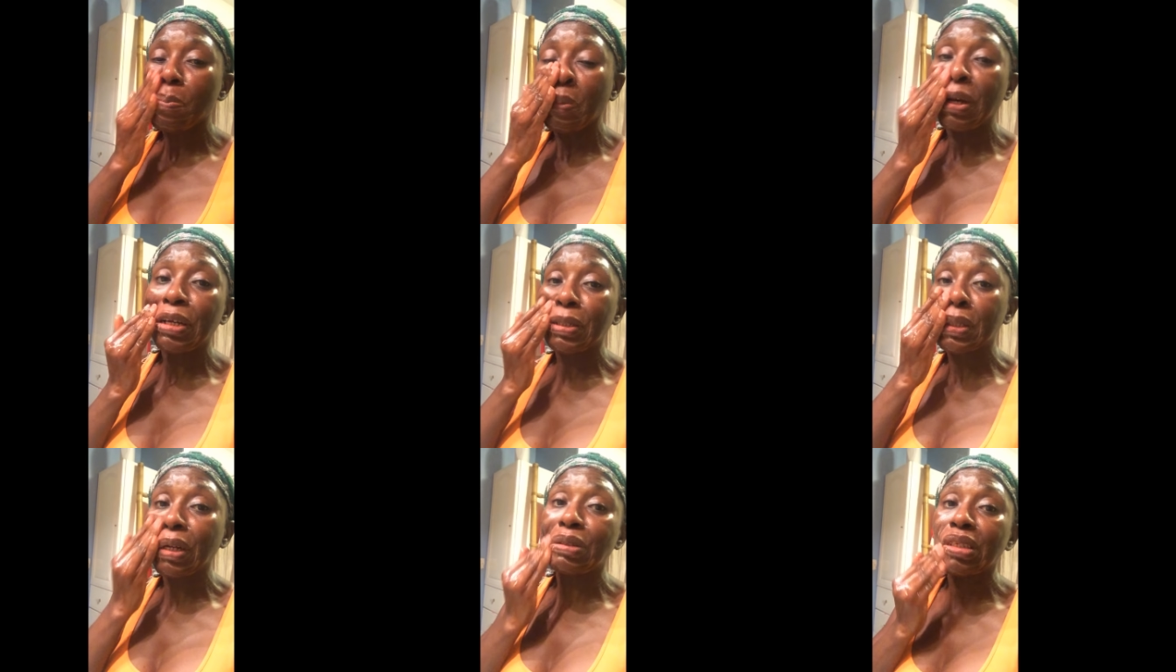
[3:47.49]

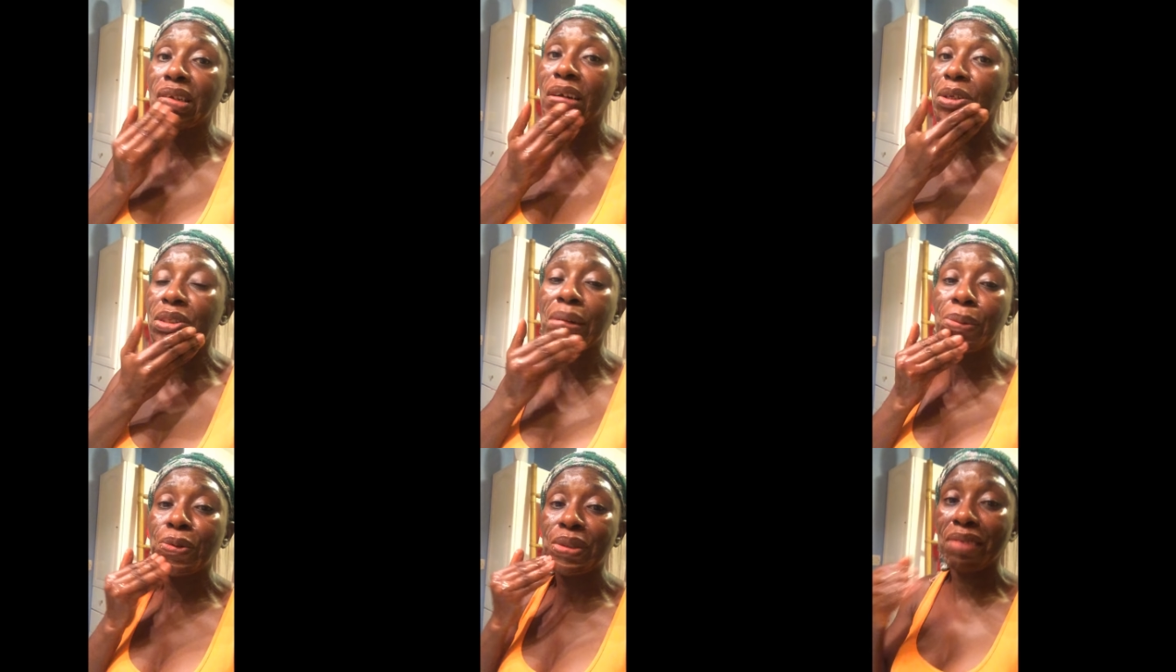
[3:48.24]
Ben, ça doit
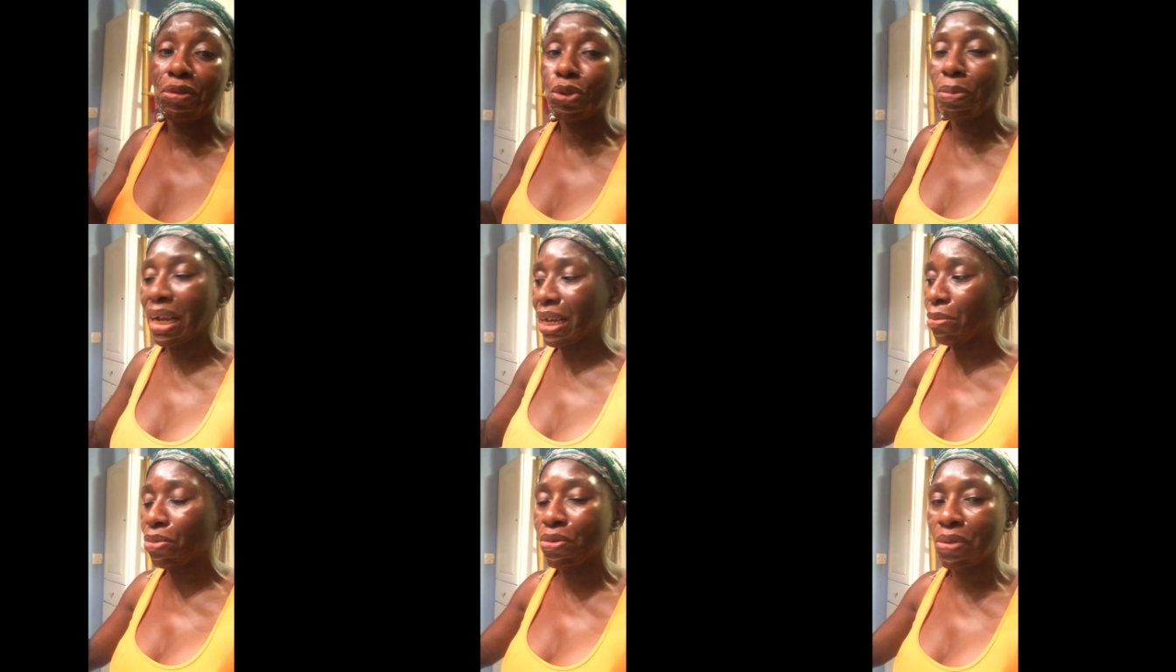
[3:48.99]
ressembler au savon de
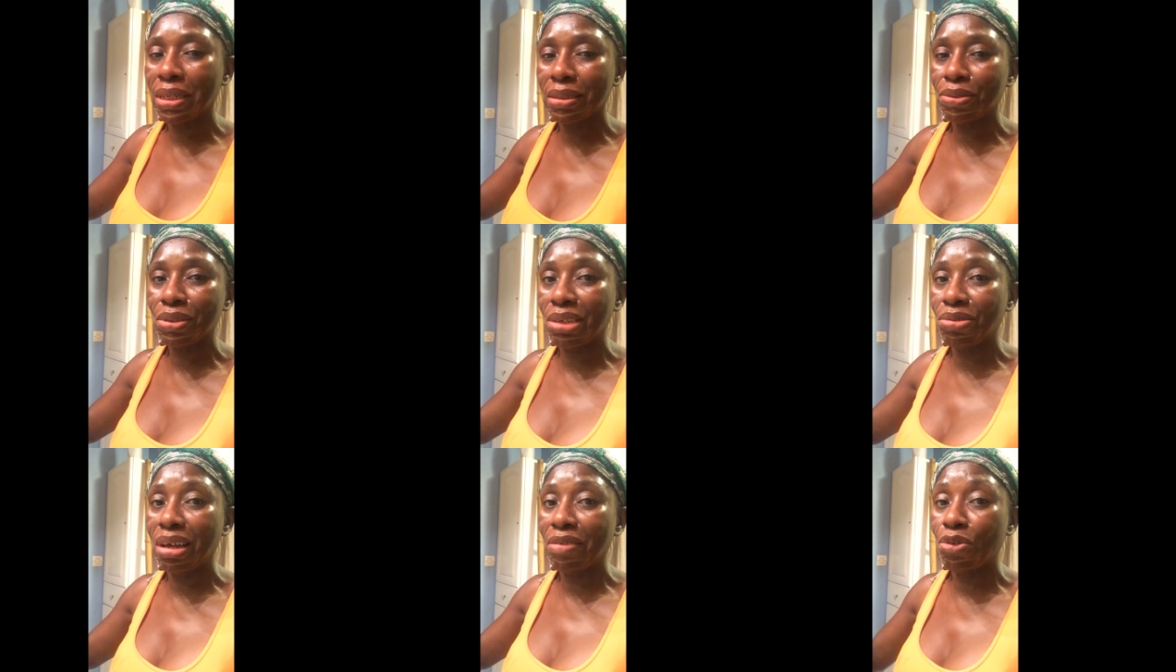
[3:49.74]
Macabo. Hein. donc,
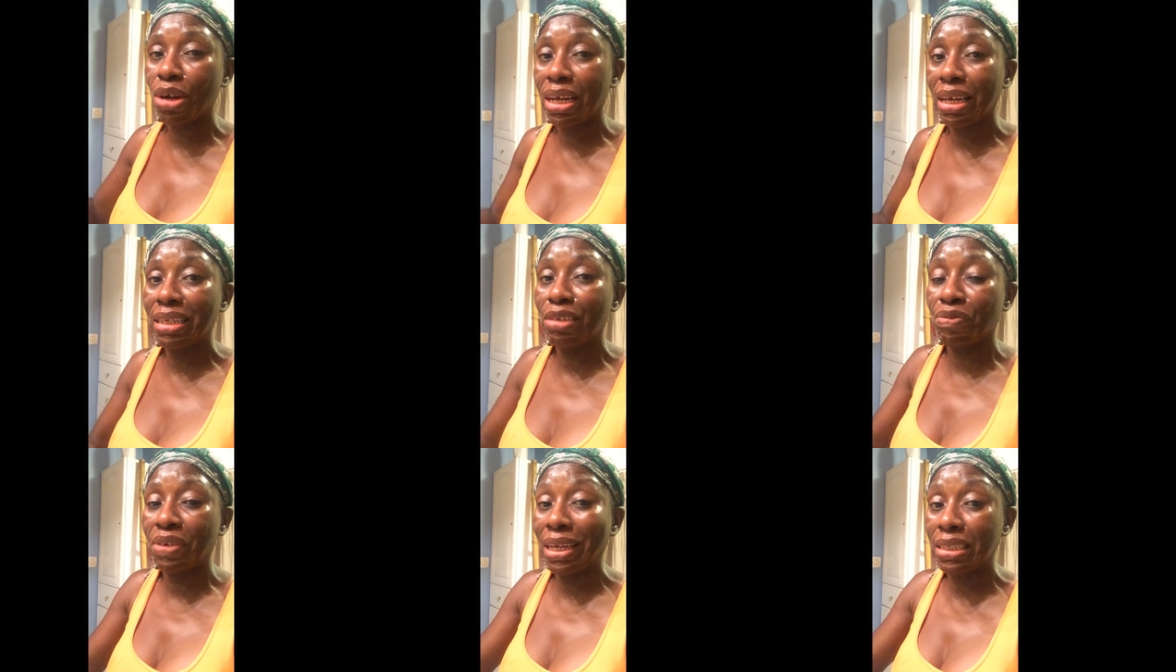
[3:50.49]
ça doit avoir un
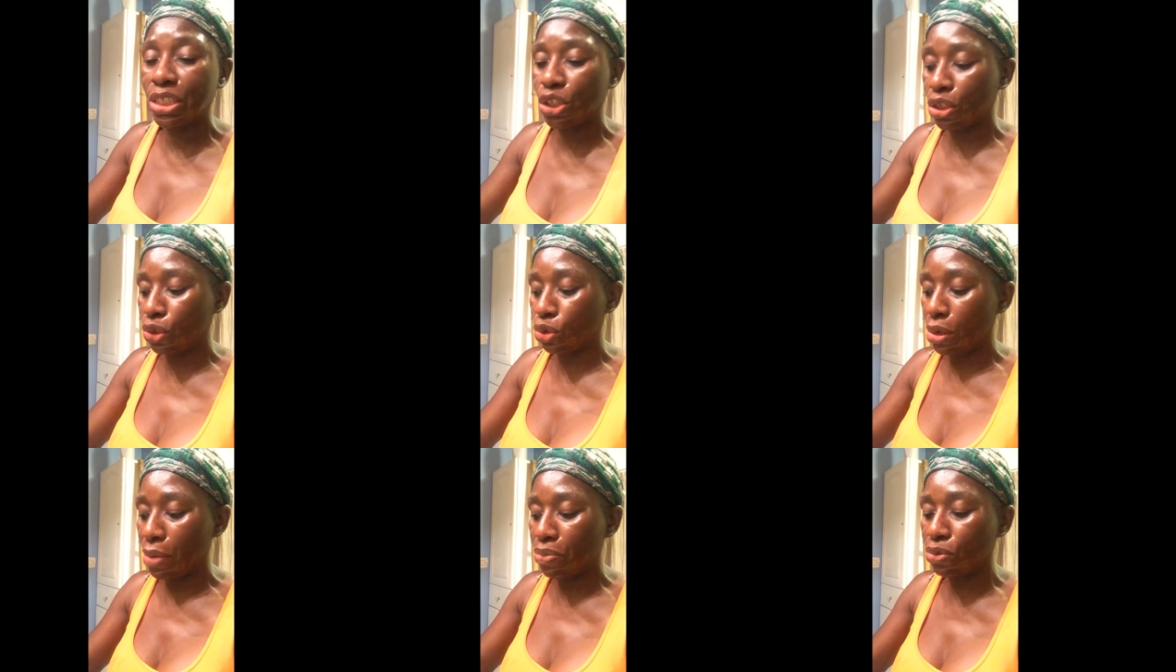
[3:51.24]
effet asséchant
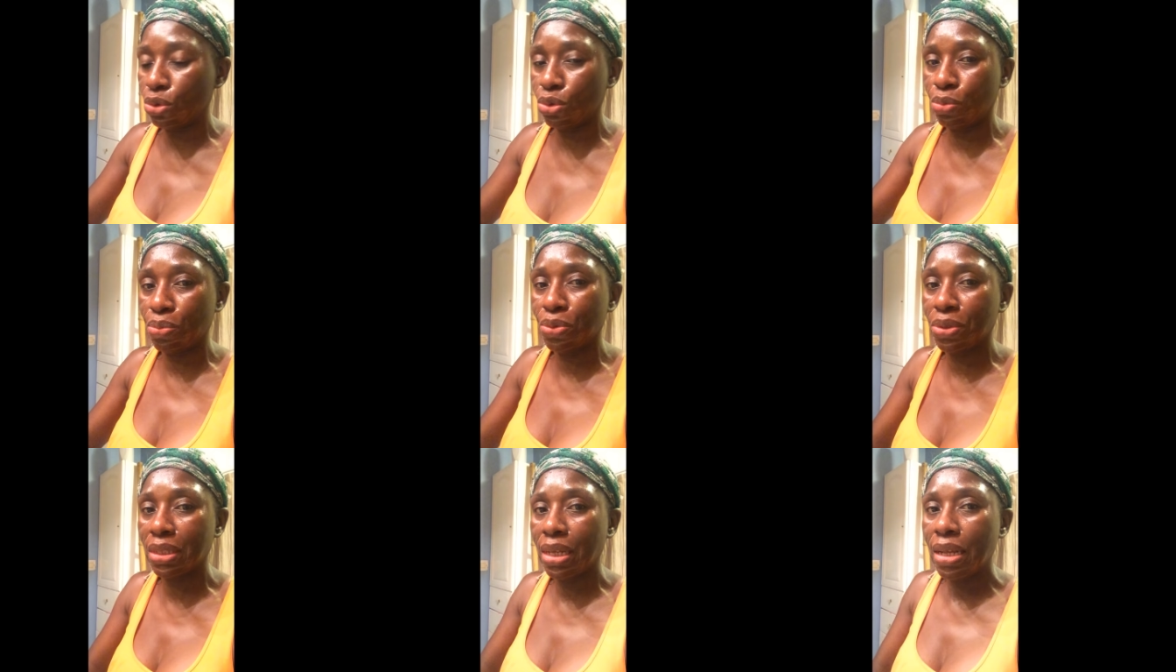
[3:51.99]
sur la peau, je
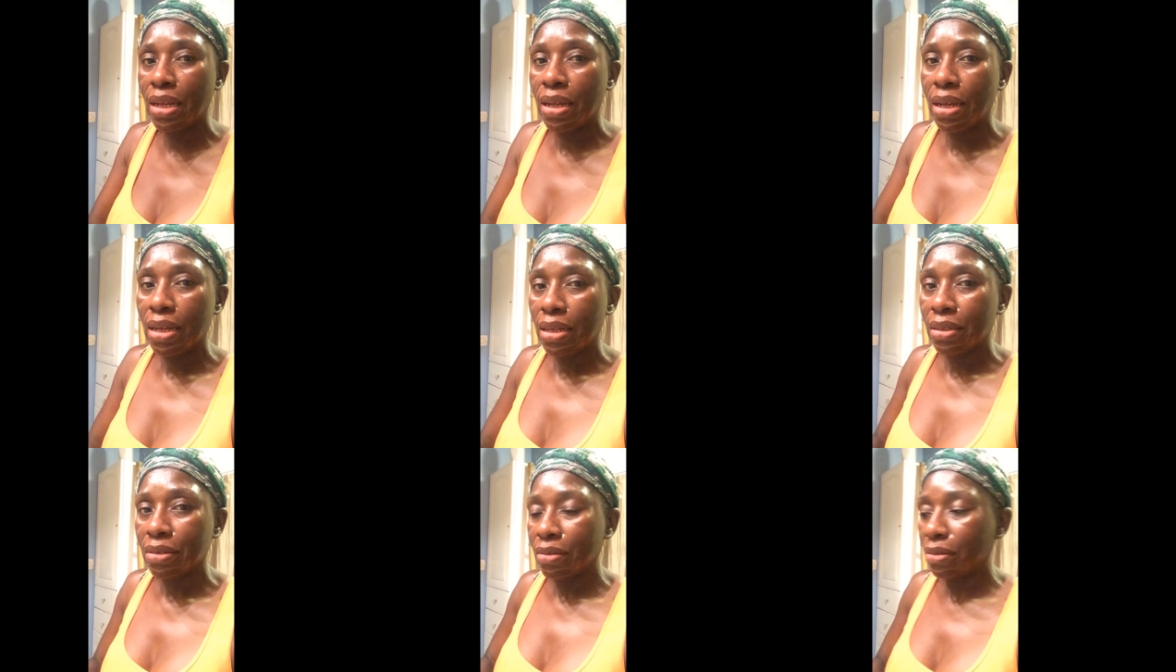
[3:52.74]
suppose.
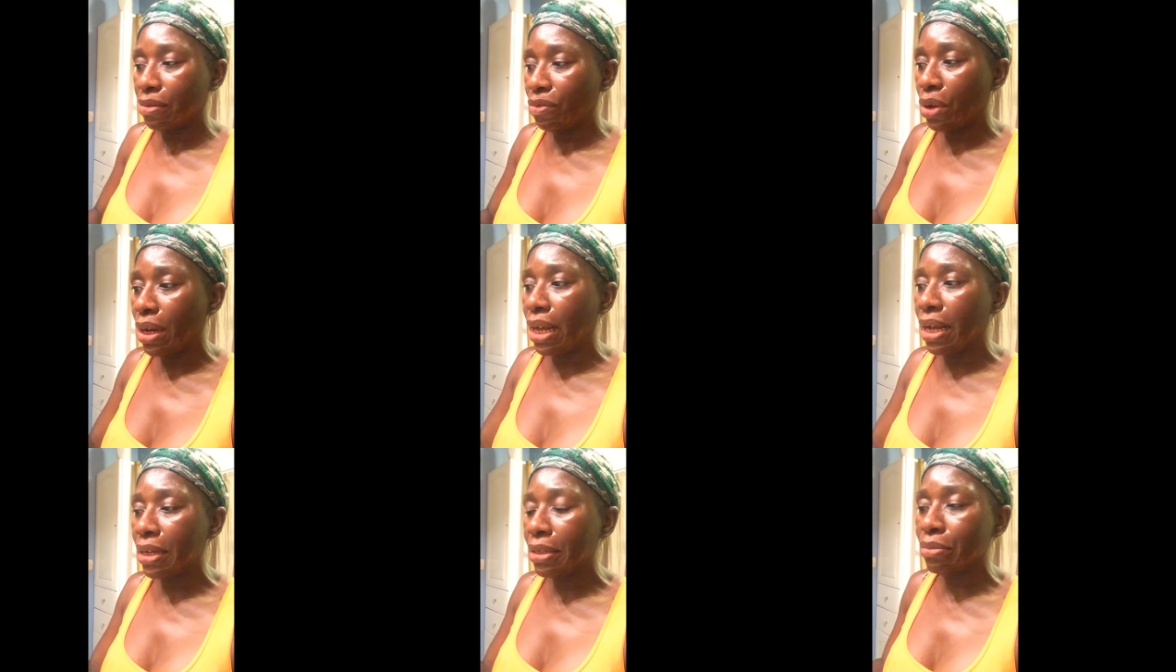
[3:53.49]

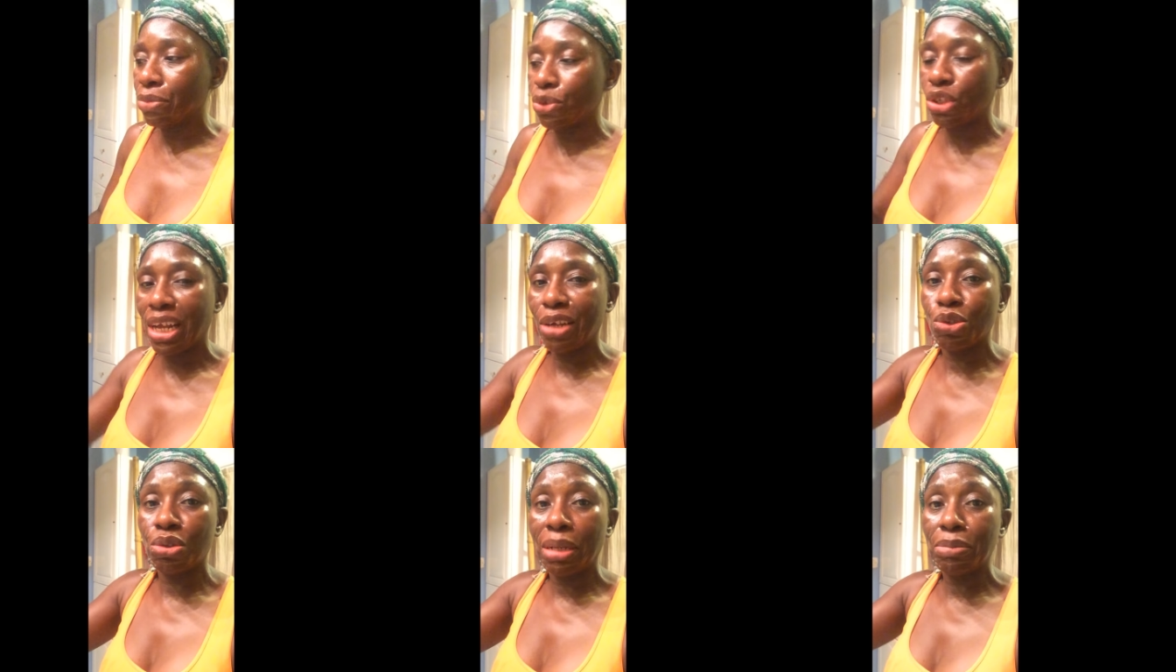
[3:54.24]
Voilà. Bon, j'en
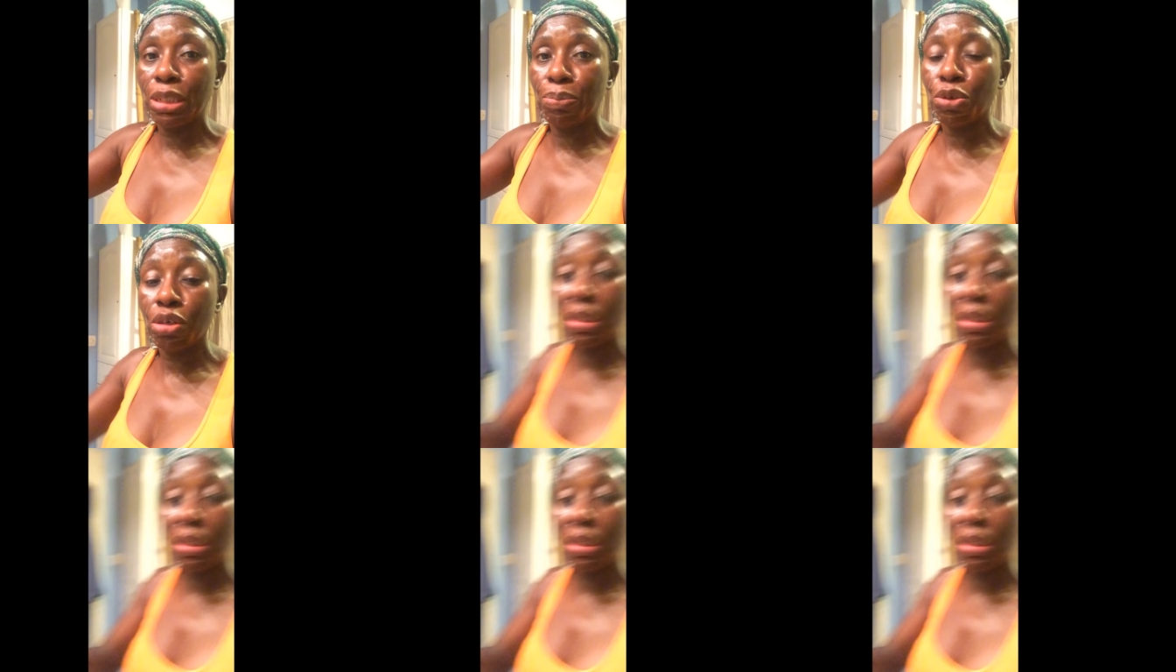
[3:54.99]
rajoute un petit peu,